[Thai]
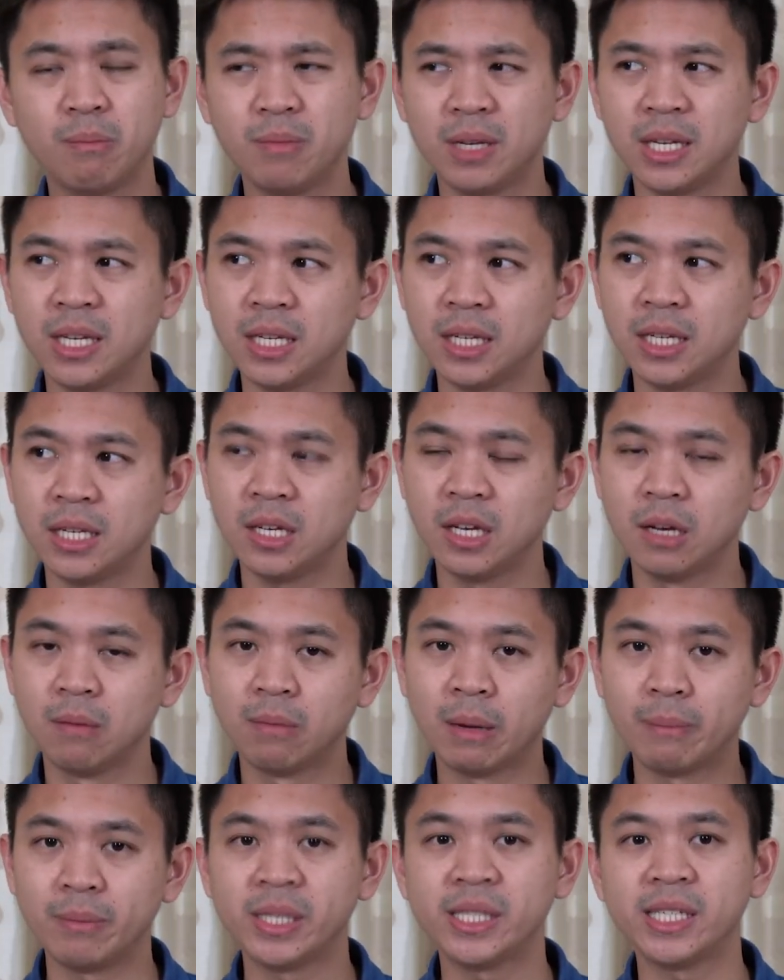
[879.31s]
มี
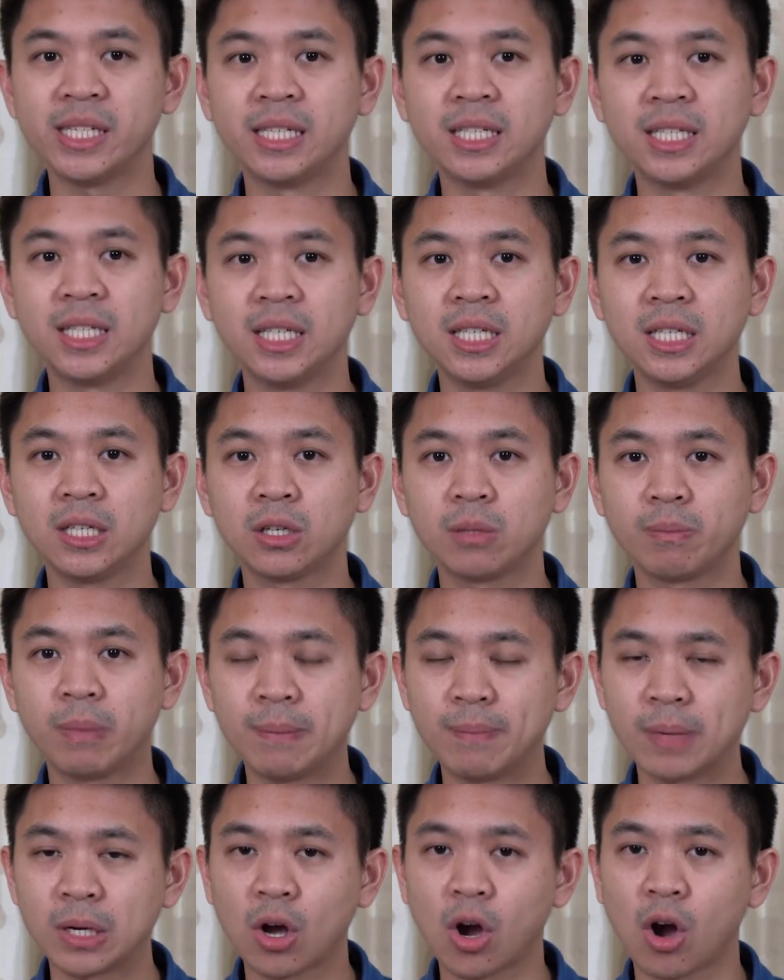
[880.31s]
มันเป็นสิ่งที่เป็
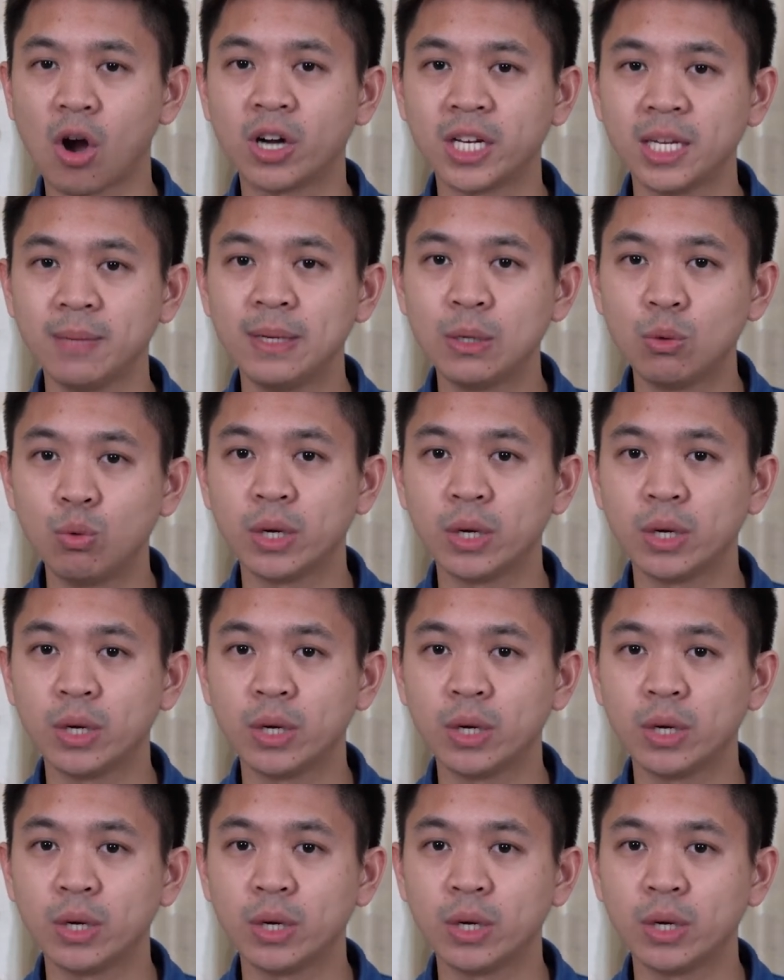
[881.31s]
นเป็นของที่มี